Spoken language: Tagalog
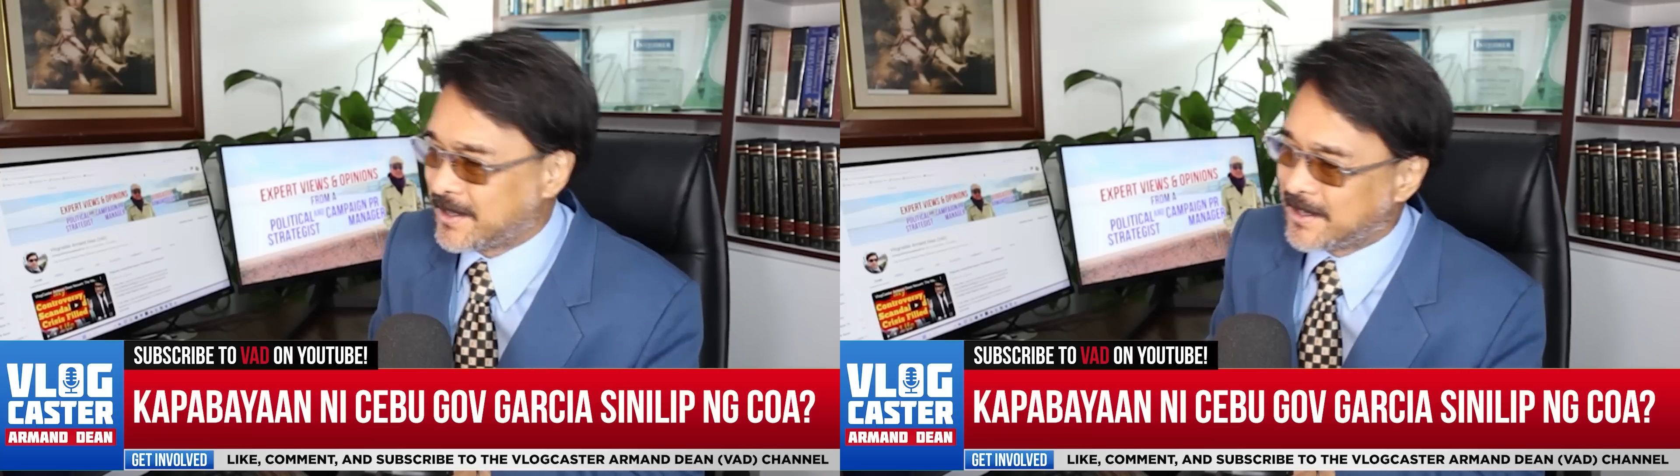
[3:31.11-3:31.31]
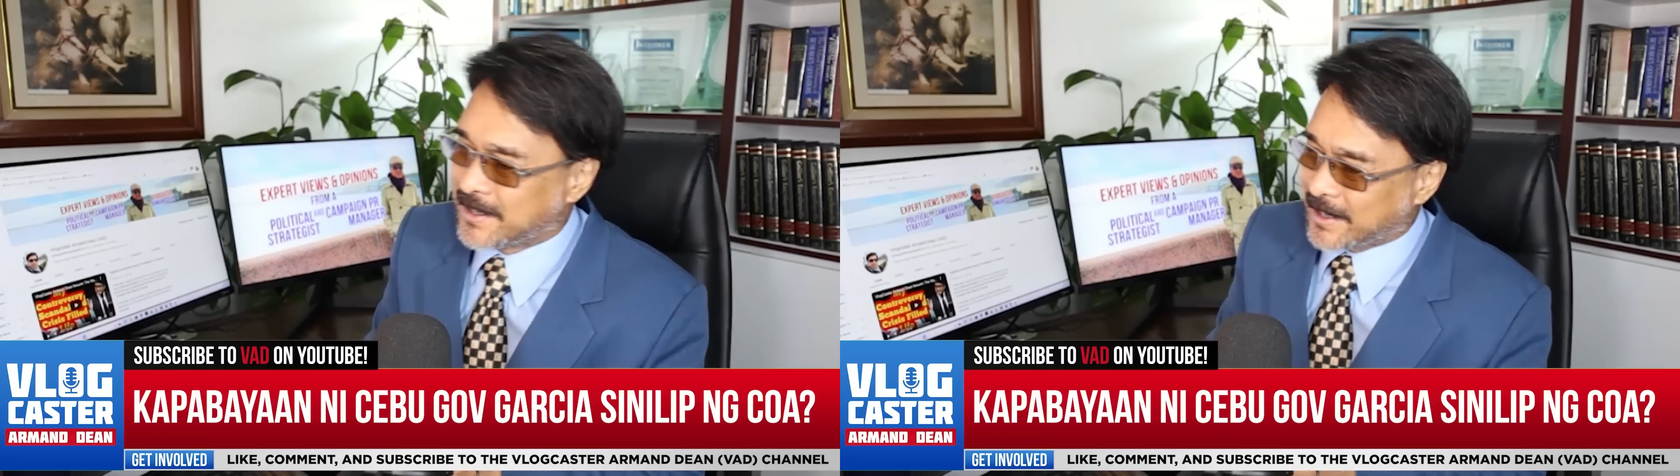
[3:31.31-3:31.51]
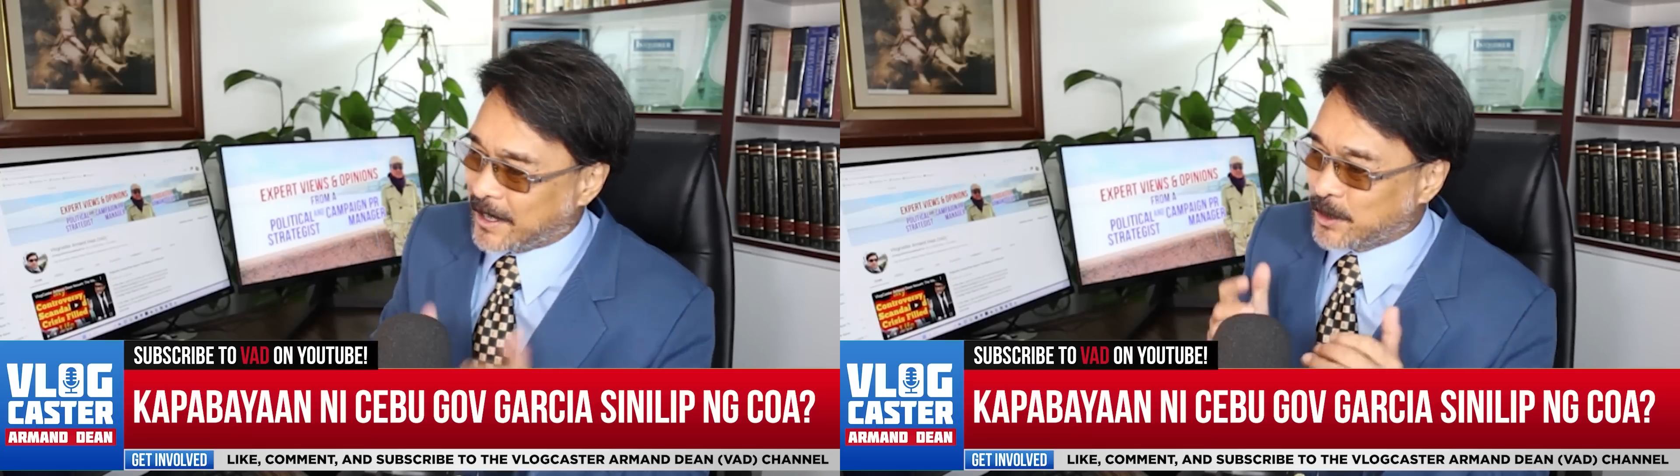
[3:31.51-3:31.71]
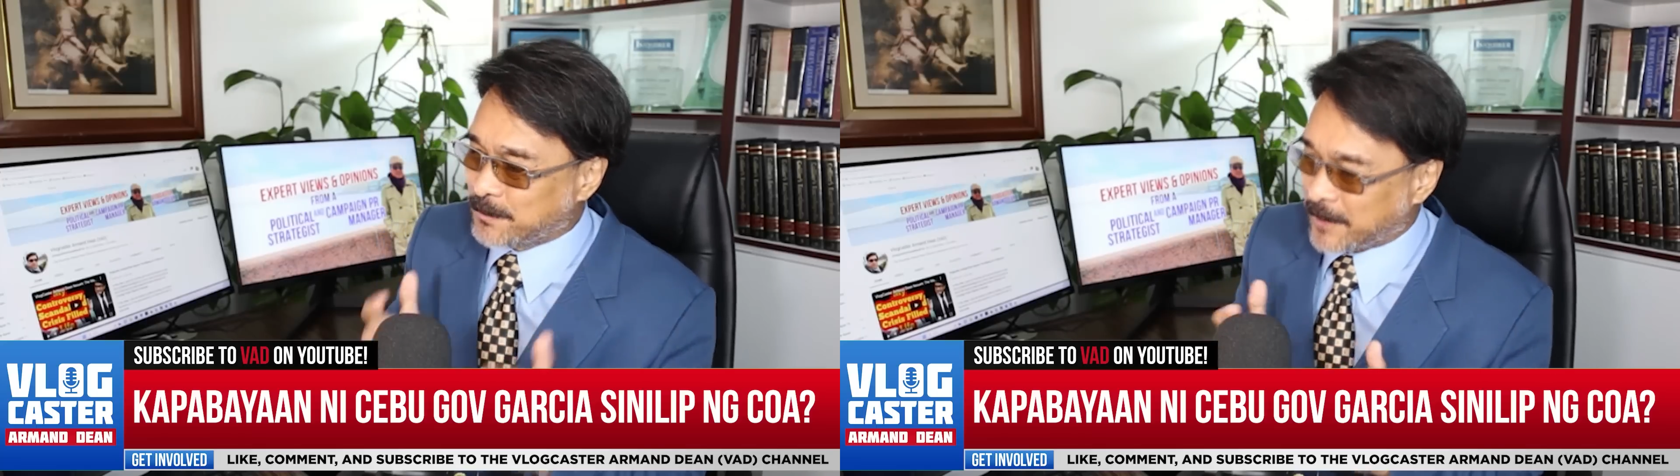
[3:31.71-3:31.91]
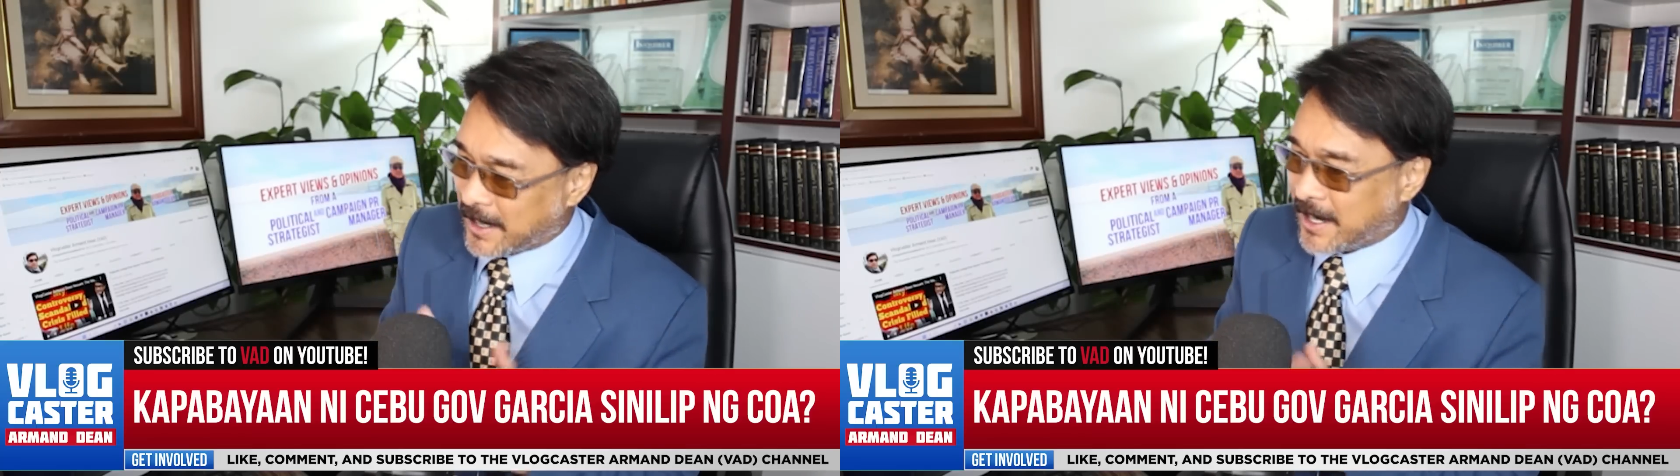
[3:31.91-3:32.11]
ngayon
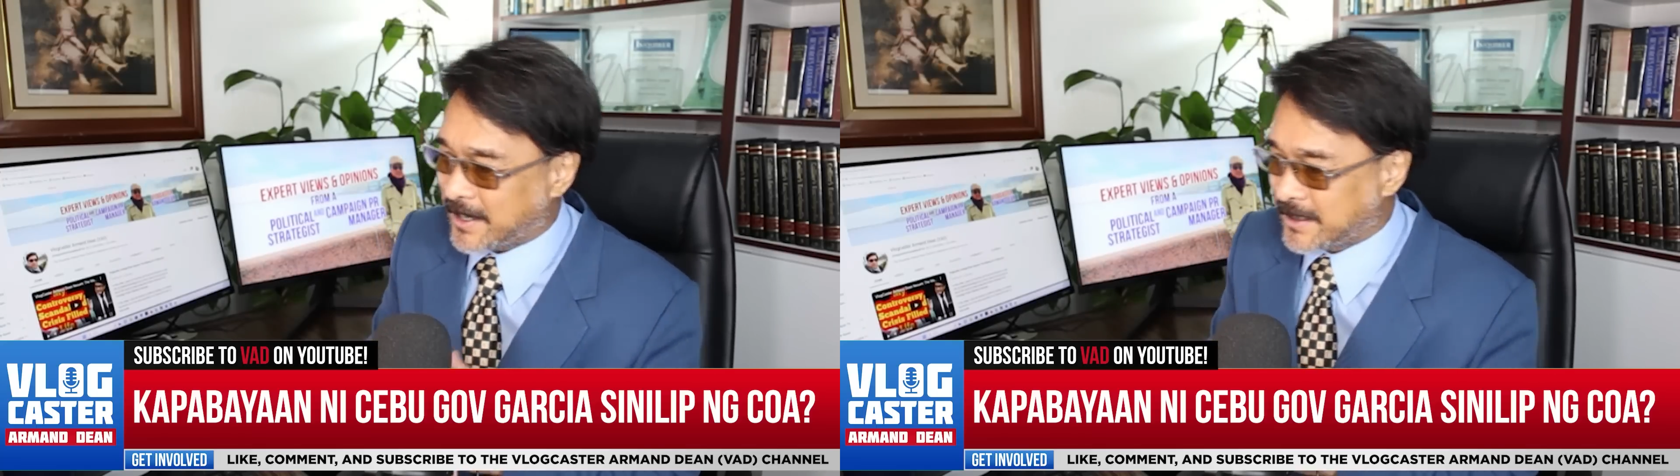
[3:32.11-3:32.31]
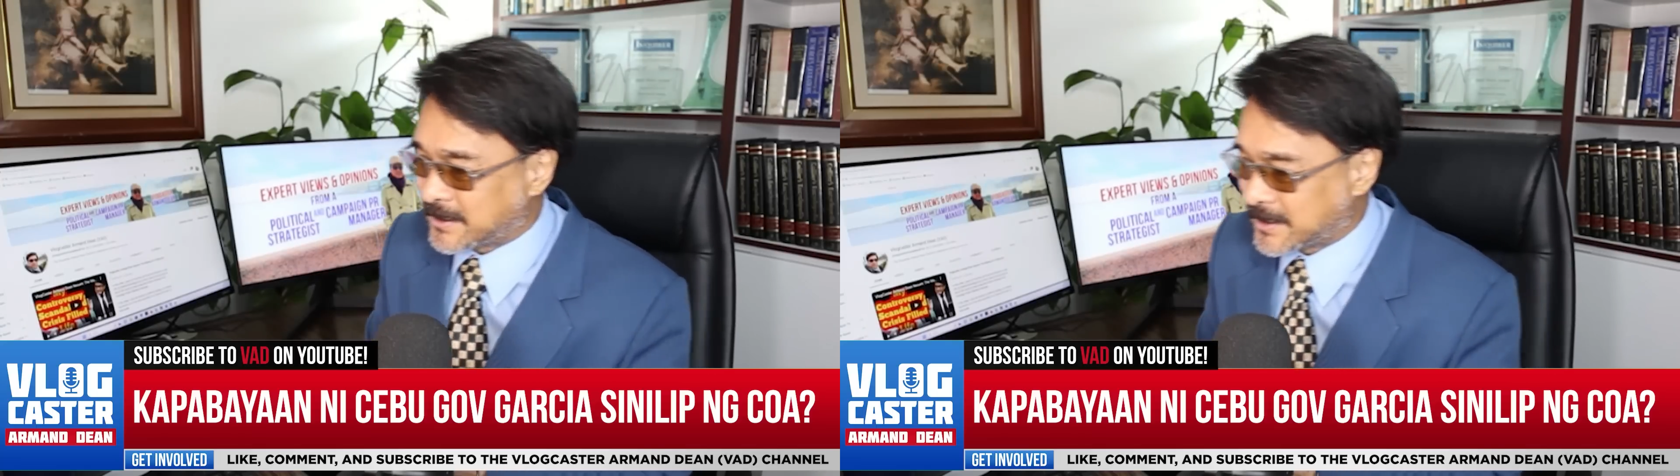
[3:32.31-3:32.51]
pala, it